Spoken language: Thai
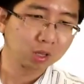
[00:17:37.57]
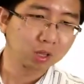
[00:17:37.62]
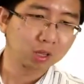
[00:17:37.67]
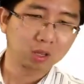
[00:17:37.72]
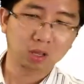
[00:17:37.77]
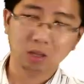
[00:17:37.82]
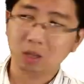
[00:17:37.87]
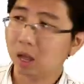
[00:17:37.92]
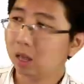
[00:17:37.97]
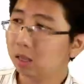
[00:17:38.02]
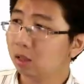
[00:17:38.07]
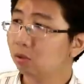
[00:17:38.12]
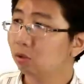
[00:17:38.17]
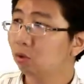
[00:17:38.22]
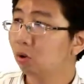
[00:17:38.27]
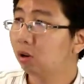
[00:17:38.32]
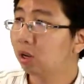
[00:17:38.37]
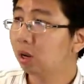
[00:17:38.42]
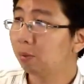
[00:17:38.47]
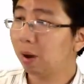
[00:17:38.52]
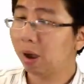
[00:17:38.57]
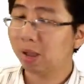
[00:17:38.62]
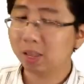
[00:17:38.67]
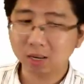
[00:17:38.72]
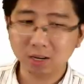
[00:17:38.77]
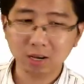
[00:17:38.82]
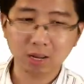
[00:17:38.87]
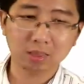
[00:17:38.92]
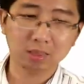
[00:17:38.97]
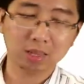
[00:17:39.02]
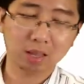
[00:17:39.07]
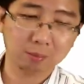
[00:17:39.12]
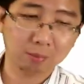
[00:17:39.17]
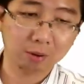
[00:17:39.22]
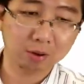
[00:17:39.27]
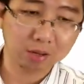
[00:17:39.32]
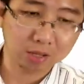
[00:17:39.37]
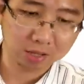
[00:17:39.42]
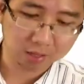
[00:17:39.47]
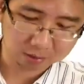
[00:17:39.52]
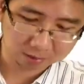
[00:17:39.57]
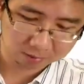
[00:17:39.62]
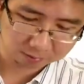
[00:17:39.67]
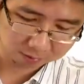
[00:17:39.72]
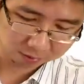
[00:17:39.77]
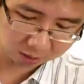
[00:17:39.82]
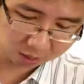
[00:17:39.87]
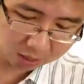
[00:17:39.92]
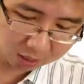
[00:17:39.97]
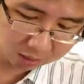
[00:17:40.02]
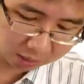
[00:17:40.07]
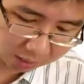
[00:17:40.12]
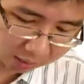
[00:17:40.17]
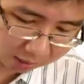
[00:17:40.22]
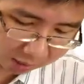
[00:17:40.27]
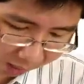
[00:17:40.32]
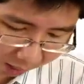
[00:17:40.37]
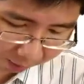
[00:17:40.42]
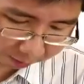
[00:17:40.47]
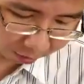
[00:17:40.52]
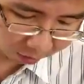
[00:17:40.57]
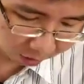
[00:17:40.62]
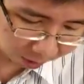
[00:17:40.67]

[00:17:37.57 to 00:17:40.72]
ไอ้เจ้าตัวเทอร์ไบน์อินเลตเนี่ย พอดีก็คือ T3 เท่ากับ